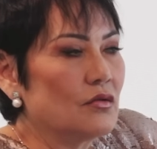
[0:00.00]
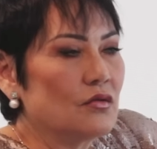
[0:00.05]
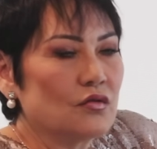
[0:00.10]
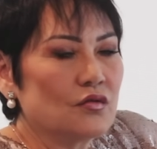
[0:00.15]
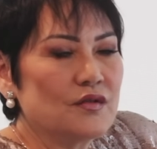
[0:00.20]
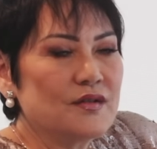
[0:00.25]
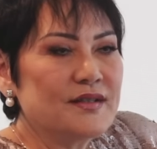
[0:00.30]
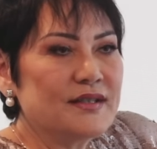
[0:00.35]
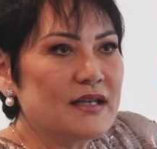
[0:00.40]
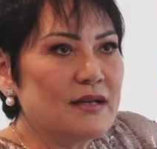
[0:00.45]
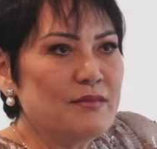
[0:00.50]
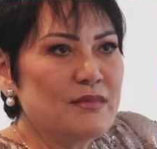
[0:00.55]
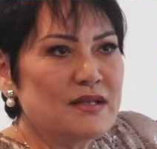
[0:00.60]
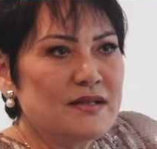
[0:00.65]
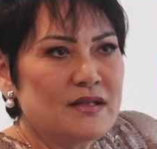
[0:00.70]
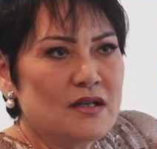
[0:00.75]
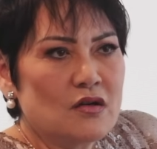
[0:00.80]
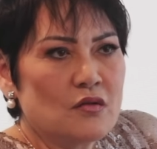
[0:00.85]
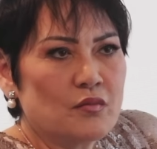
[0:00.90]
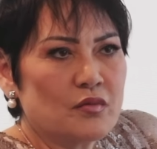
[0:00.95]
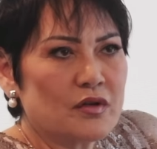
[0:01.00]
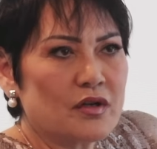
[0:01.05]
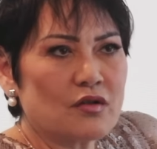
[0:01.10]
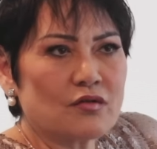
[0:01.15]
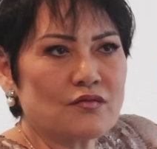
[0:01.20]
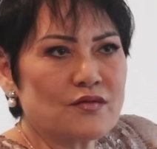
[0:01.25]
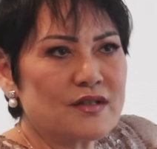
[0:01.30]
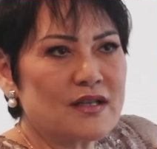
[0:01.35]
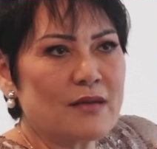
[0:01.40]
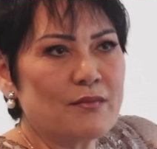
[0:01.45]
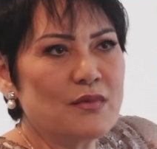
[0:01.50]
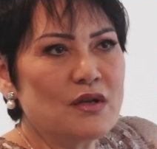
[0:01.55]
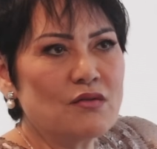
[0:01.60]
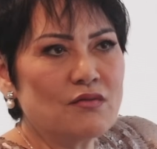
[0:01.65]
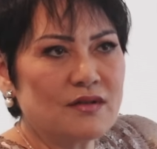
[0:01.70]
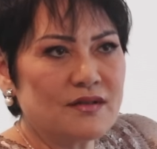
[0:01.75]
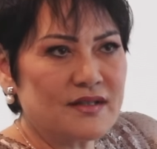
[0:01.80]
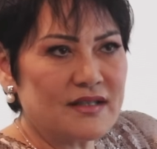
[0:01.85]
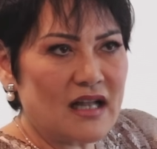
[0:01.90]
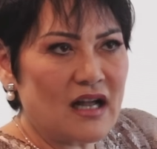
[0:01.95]
e tudo estremeceu porque eu não
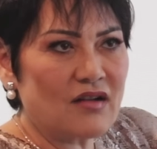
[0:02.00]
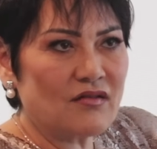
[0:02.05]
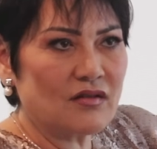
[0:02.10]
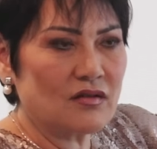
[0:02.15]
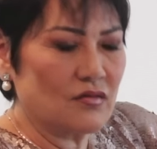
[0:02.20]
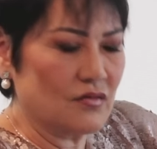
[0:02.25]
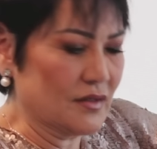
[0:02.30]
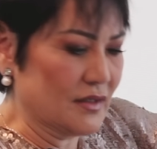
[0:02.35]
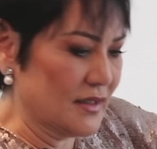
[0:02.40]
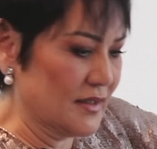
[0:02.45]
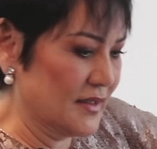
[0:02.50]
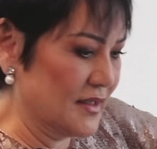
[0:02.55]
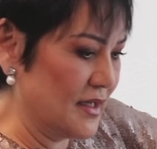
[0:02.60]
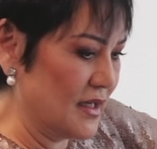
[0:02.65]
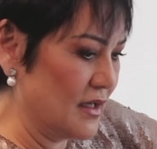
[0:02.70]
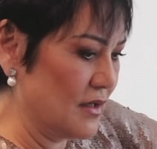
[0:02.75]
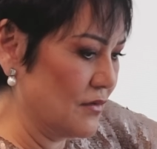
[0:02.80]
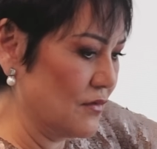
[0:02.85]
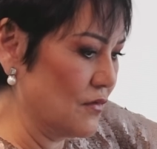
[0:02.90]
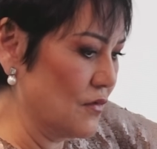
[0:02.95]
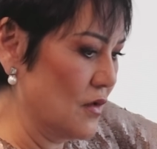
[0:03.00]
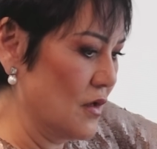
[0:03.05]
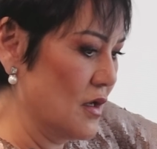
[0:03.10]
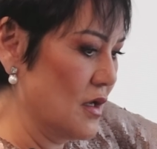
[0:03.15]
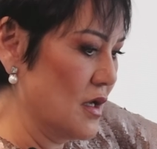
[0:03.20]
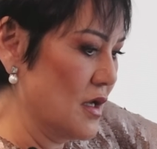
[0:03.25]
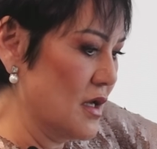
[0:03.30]
sabia o que estava acontecendo.